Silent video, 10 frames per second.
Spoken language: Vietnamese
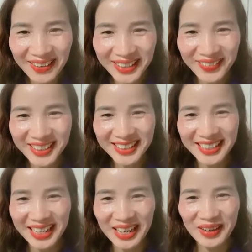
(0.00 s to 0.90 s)
Chào anh Huy
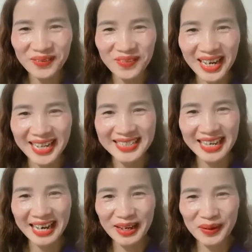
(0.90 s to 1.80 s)
Thiệp và
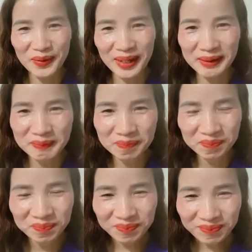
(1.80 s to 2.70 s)
chào
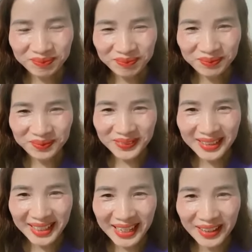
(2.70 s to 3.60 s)

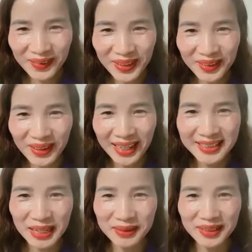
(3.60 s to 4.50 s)
à, khuyên
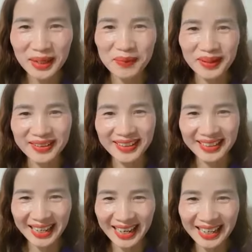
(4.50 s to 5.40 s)
à, chào tất cả mọi
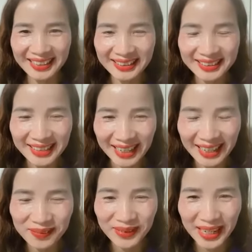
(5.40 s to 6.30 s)
người nhá.
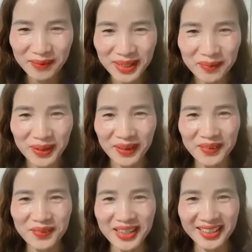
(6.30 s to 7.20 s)
À, em Điệp có
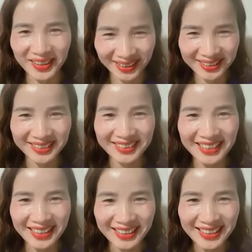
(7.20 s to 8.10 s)
công việc còn
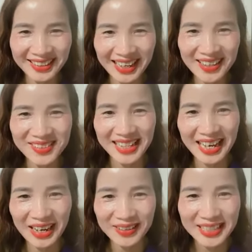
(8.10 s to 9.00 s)
cứ thể đi nhá,
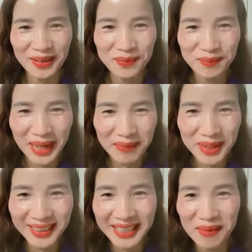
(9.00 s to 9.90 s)
sao? Chào
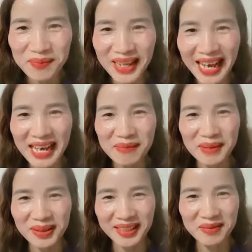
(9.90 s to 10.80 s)
bạn Minh Tâm nhá,
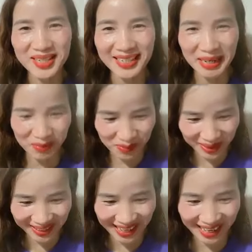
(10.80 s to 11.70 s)
bạn Minh Tâm xinh đẹp của
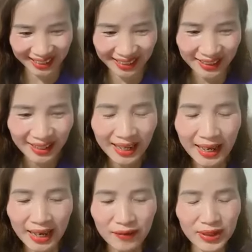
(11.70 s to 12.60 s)
mình nhá. Đấy.
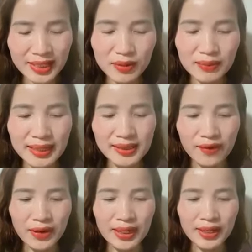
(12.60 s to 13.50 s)
Vậy thì chúng ta
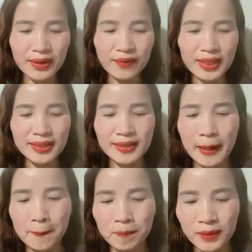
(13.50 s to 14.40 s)
sẽ phải phải gì
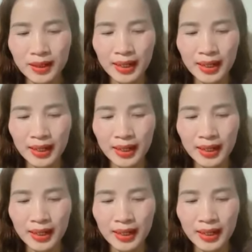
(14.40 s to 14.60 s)
nhỉ?